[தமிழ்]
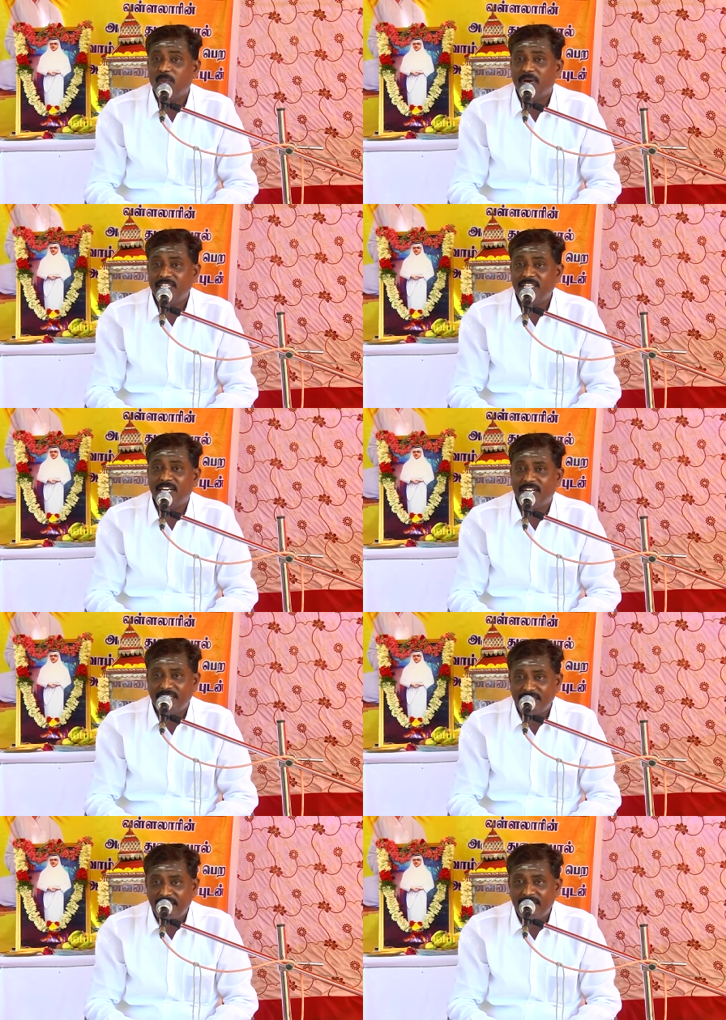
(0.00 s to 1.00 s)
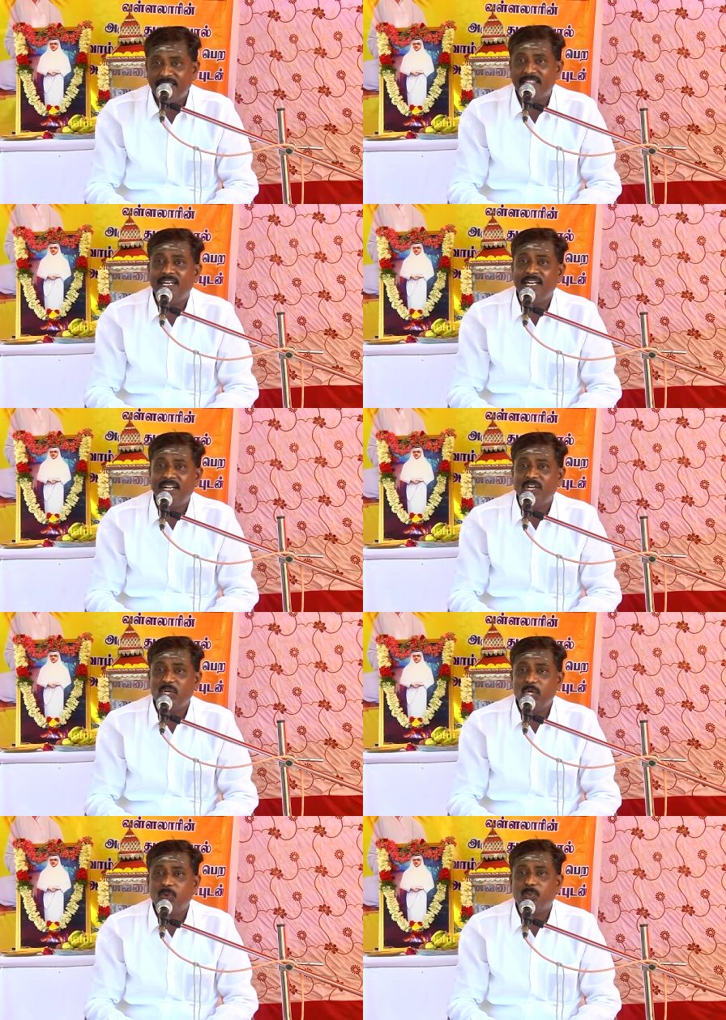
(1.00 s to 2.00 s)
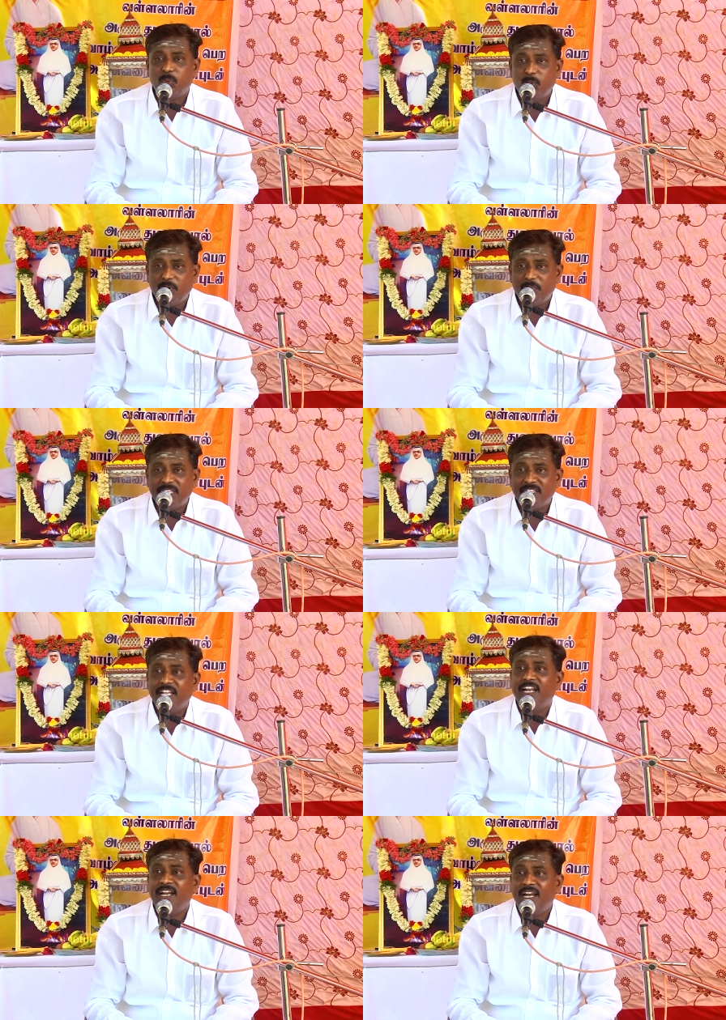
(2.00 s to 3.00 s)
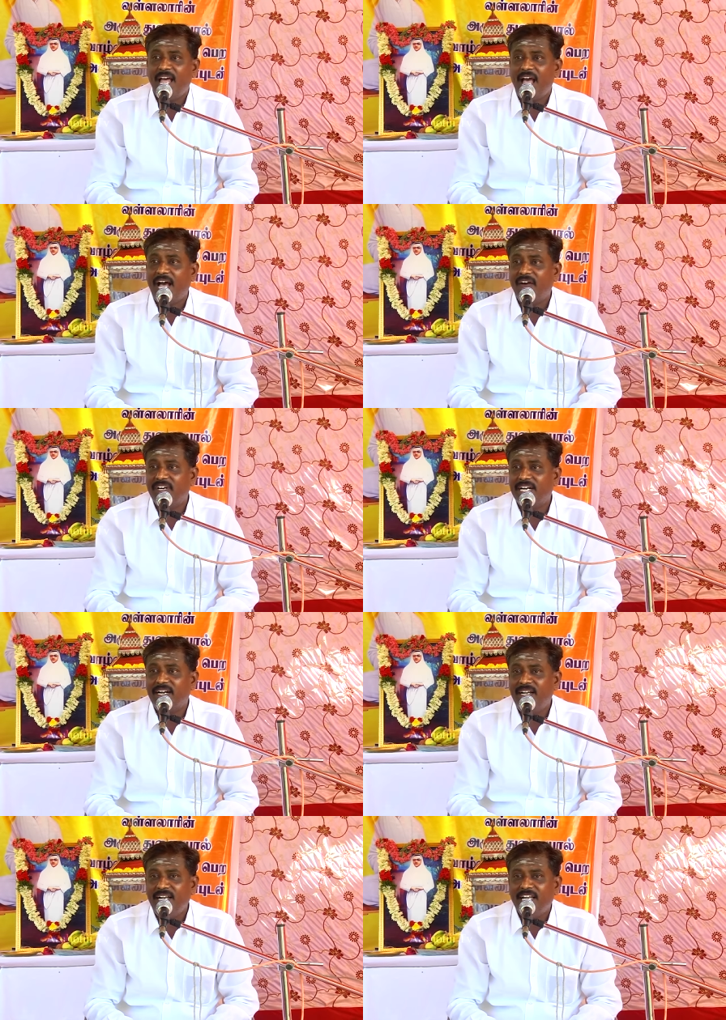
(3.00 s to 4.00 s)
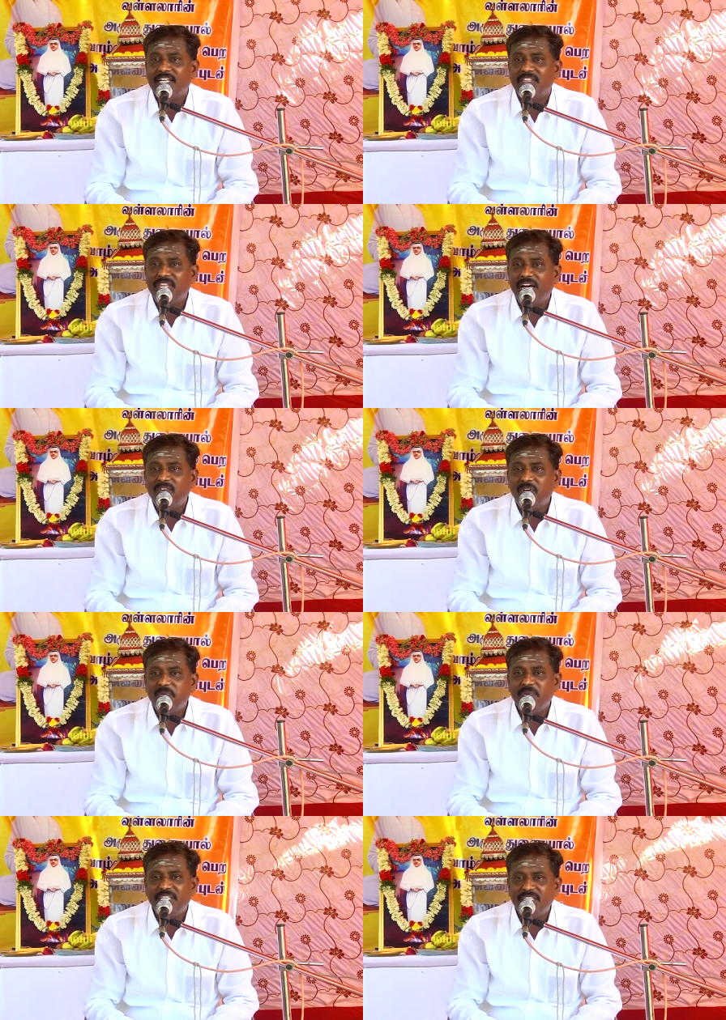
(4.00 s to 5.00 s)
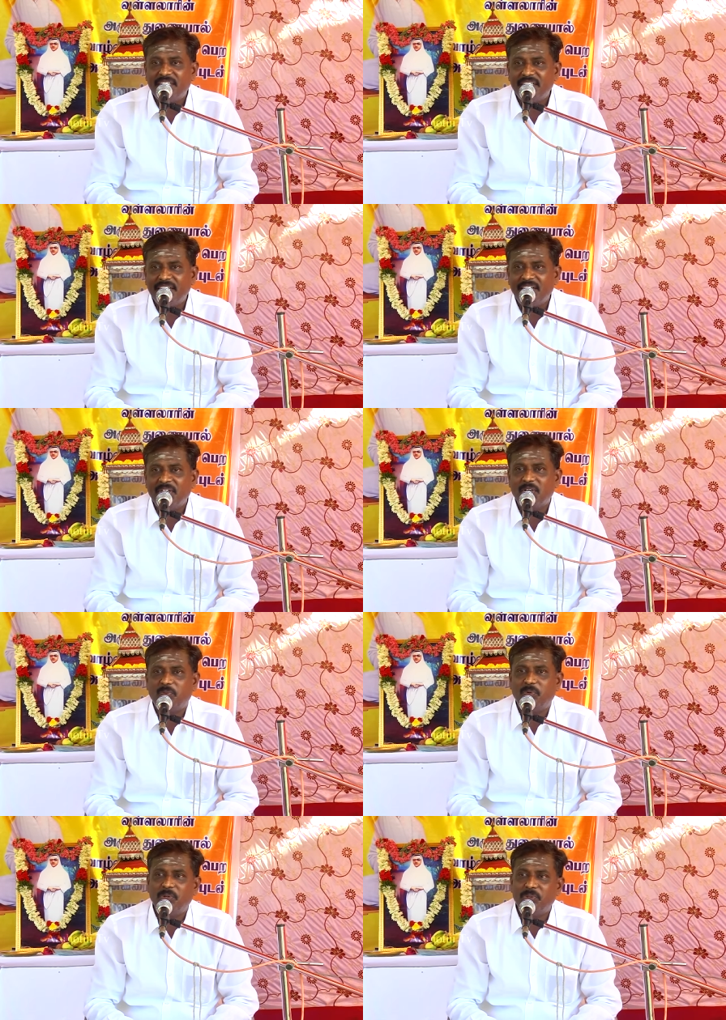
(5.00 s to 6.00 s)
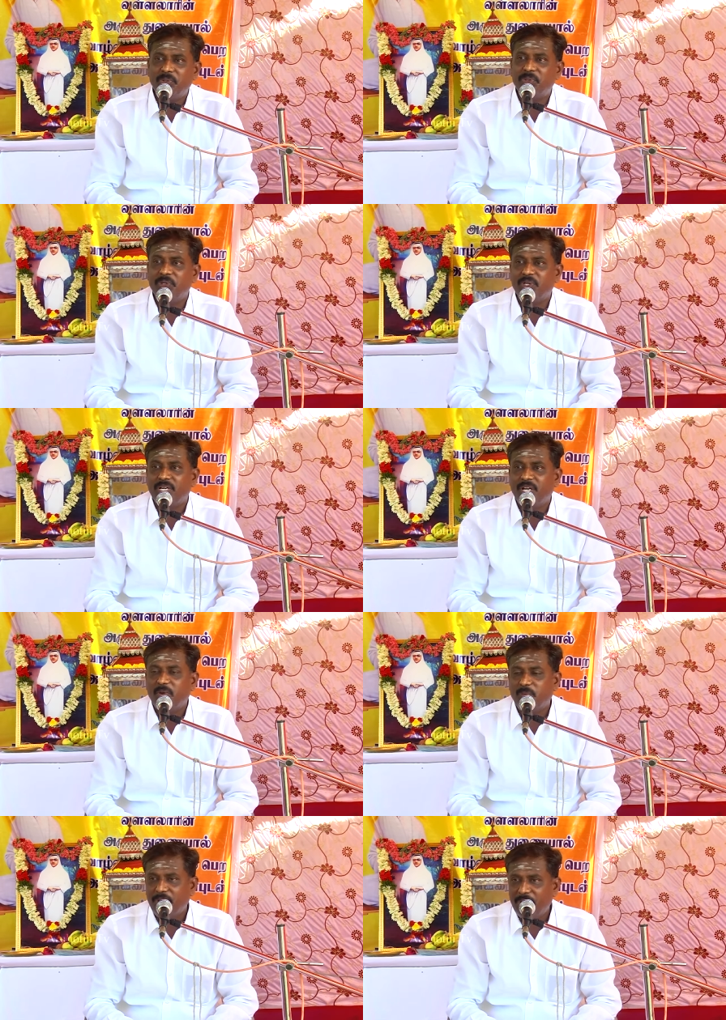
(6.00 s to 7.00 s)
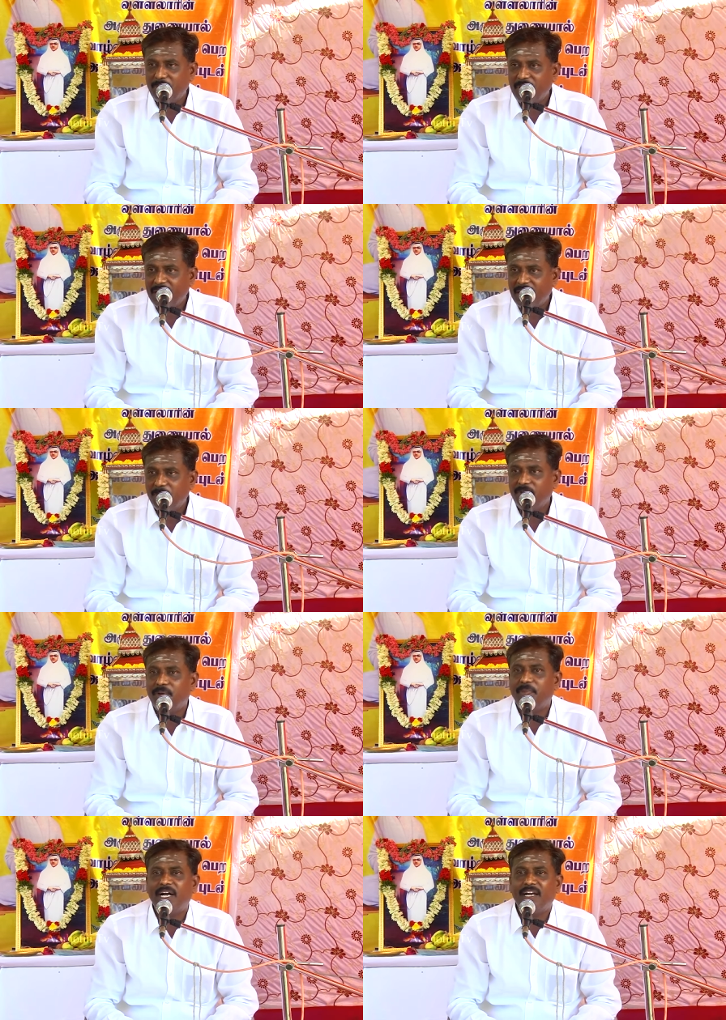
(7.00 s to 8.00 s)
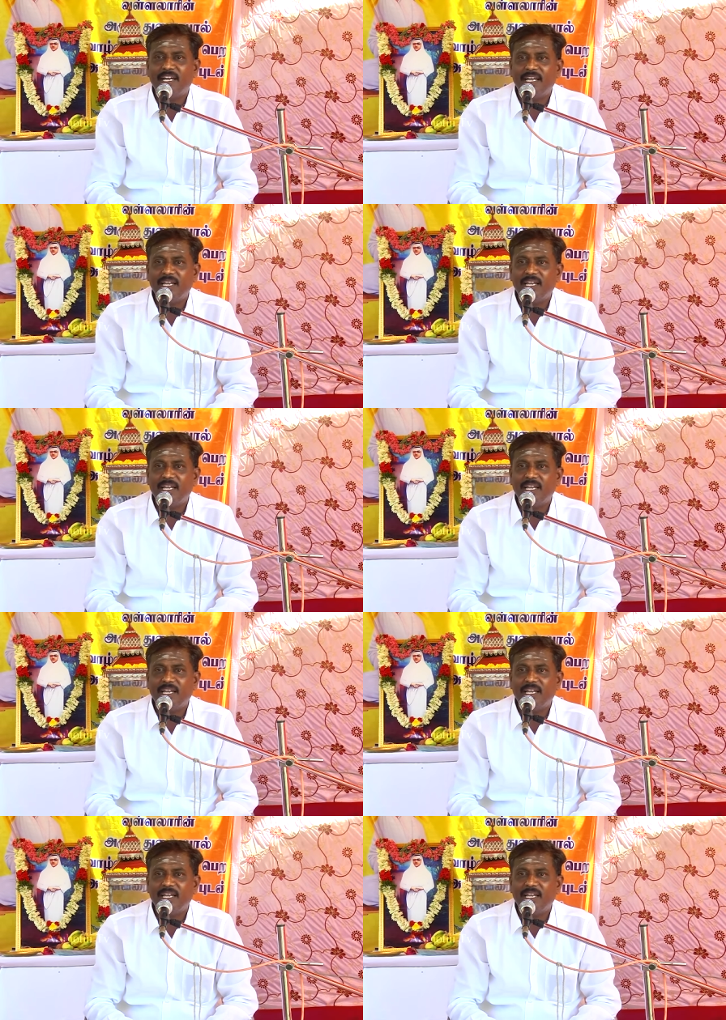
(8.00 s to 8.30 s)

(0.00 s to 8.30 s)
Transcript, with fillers: மனிதர்களின் தேகத்தில் புருவ மத்தியில் அவர்கள் தவம் ஏற்றுகின்ற பொழுது பேரொளி அனுபவமாக